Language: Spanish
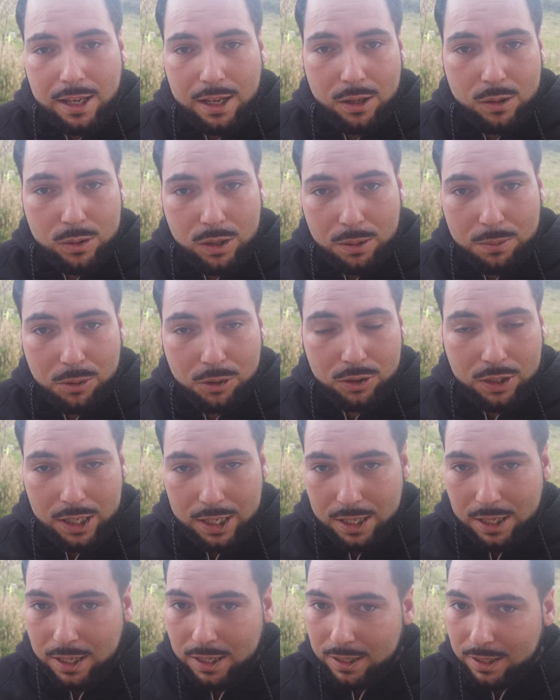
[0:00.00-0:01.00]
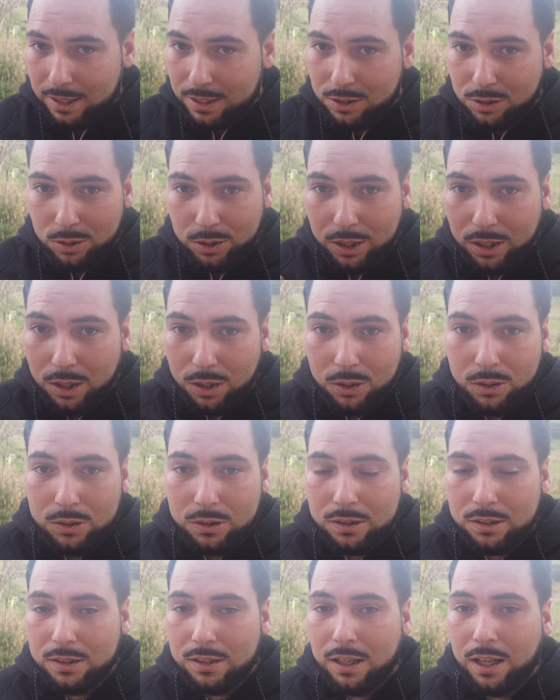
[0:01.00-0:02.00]
en una montaña, el sonido
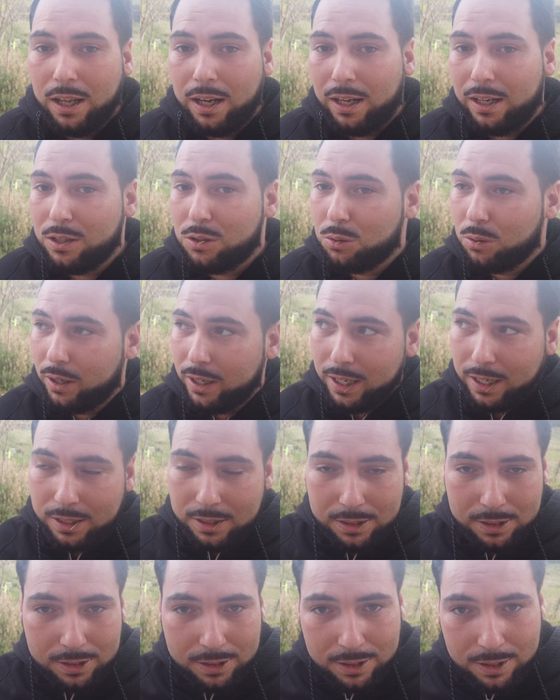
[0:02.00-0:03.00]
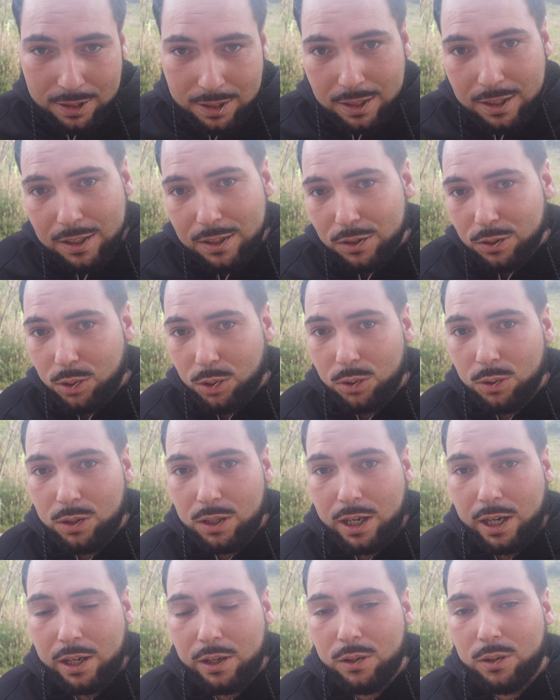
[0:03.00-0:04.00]
resuena toda
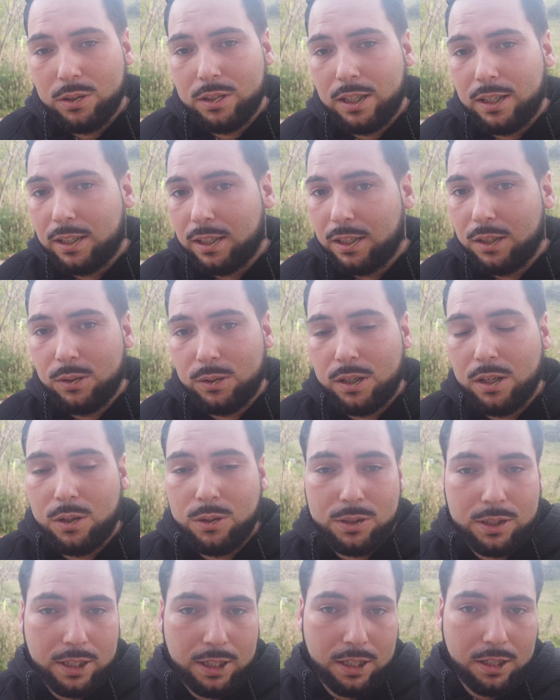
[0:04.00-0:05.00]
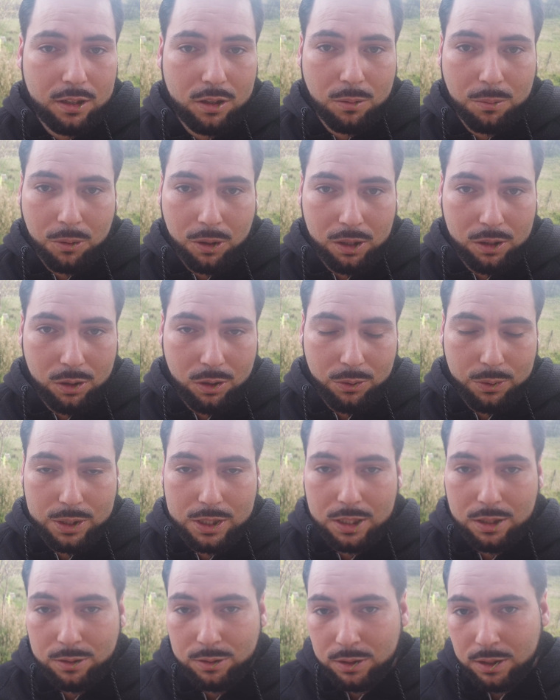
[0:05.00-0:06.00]
la redonda y no quiero seguir incomodando a los
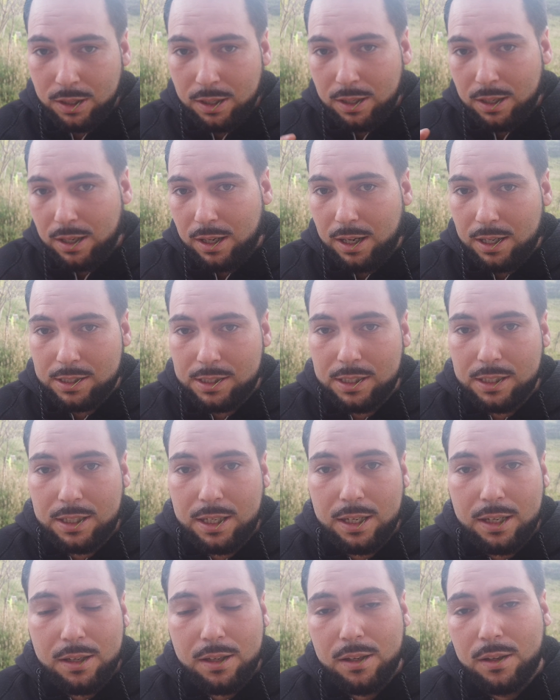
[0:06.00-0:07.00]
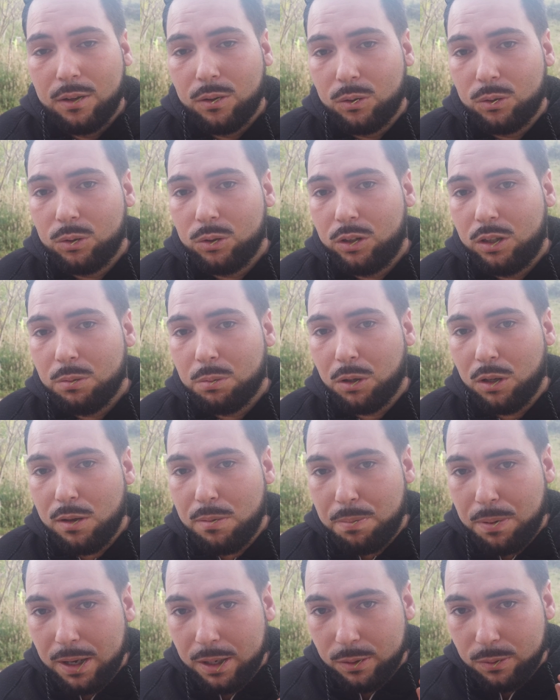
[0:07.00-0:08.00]
vecinos. Así que un último
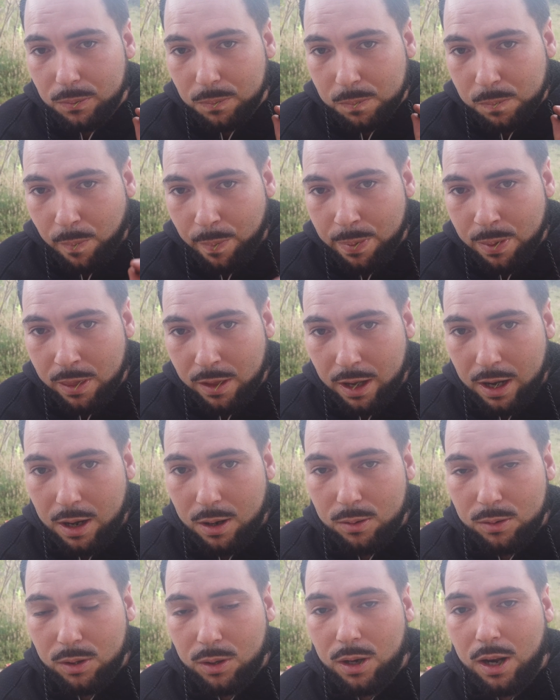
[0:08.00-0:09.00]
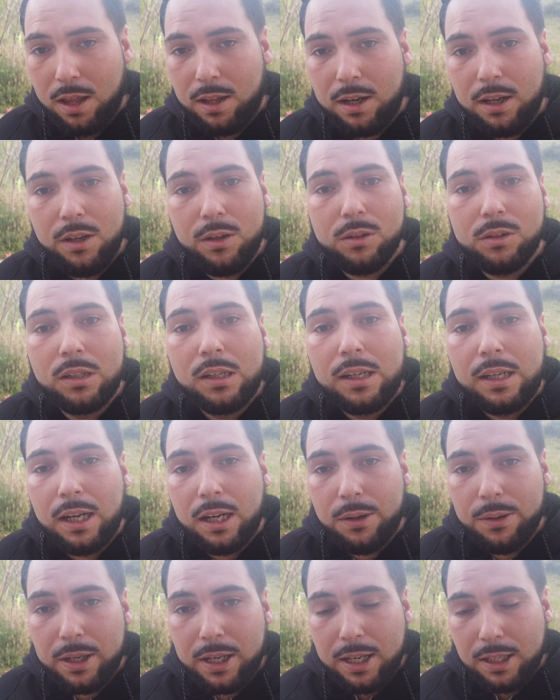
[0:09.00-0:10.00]
disparo a unos ladrillos
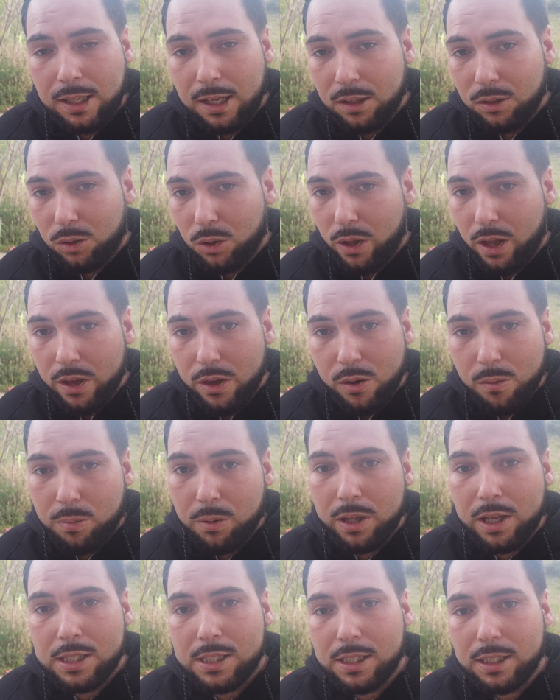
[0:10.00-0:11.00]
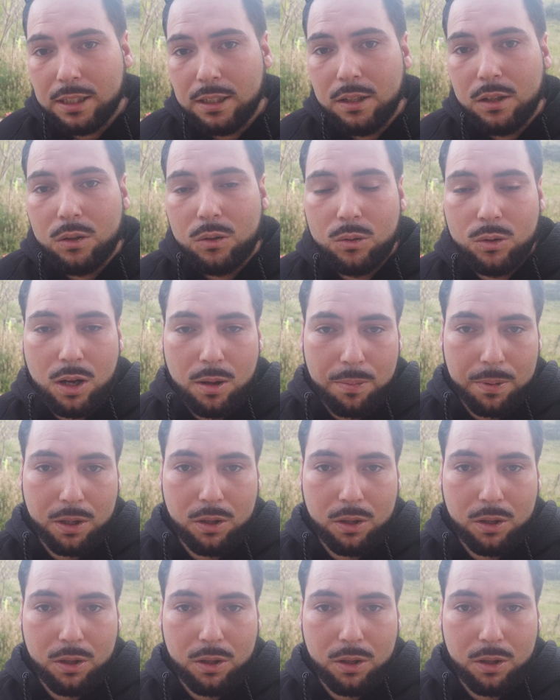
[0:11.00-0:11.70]
a ver qué tanto daño puede hacer una